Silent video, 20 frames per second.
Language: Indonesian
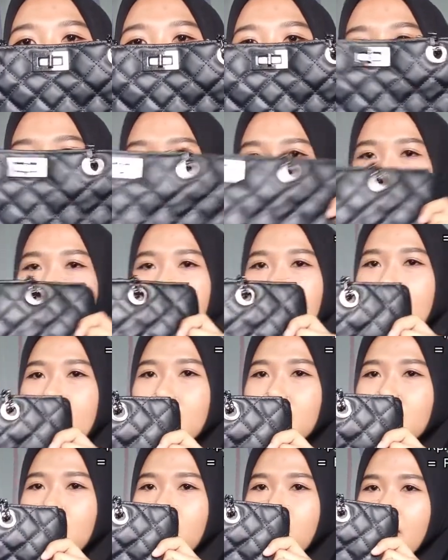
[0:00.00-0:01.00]
tote
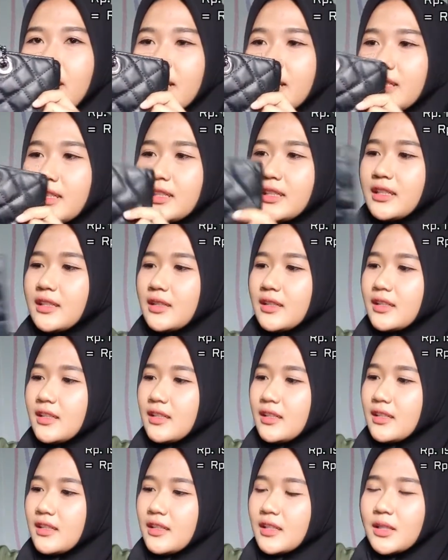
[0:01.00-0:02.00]
bagnya sumpah ini
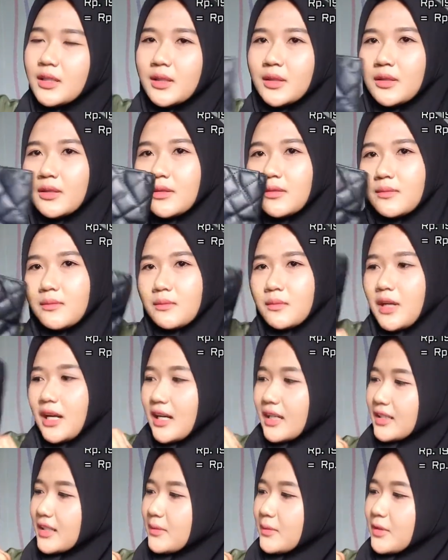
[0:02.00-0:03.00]

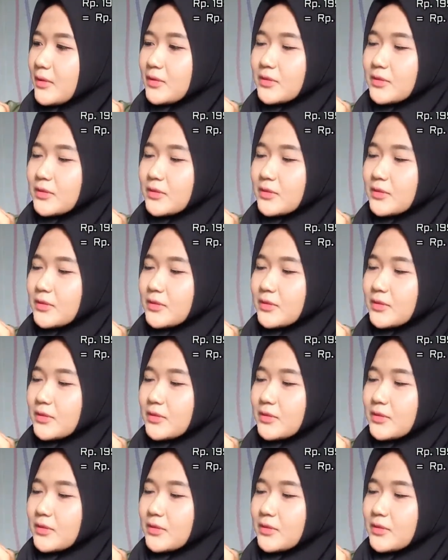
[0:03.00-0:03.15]
bahannya